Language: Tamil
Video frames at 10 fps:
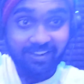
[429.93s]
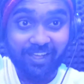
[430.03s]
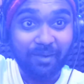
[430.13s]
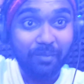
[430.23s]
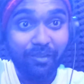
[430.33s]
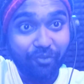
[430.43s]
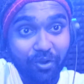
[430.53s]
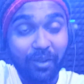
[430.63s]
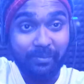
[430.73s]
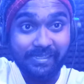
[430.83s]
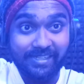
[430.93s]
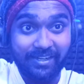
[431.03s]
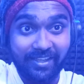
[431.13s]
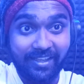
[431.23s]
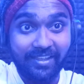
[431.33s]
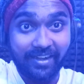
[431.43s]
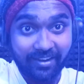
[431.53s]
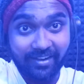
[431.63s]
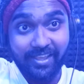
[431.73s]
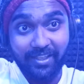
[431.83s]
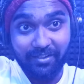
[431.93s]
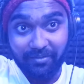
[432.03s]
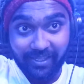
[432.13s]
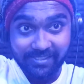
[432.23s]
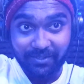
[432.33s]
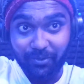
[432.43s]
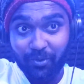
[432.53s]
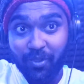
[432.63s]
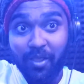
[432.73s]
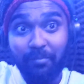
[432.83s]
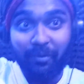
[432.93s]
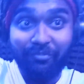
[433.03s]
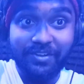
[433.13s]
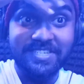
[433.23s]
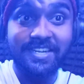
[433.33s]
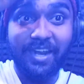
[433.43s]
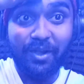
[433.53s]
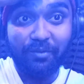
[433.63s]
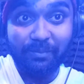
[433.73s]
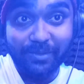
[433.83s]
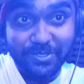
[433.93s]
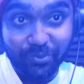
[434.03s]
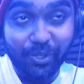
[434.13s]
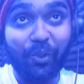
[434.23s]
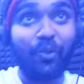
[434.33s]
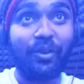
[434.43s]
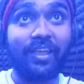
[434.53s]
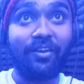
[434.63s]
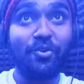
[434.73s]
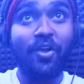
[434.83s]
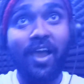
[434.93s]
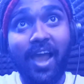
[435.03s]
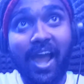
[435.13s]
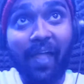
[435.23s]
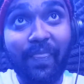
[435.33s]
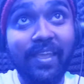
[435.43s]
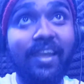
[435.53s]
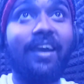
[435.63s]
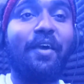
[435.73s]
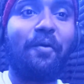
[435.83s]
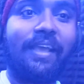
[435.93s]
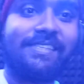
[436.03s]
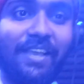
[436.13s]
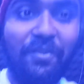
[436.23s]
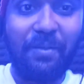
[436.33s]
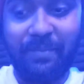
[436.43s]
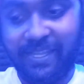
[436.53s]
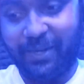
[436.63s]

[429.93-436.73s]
நார்மலாக ஃபோனில் பேசுகிற ரெக்கார்டிங்க்கு வாய்ஸுக்கும் ப்ரொஃபஷ்னலாக நம்ம ஸ்டூடியோவில் இருக்கிறோம் அதுக்கான வாய்ஸுக்கும் எப்படி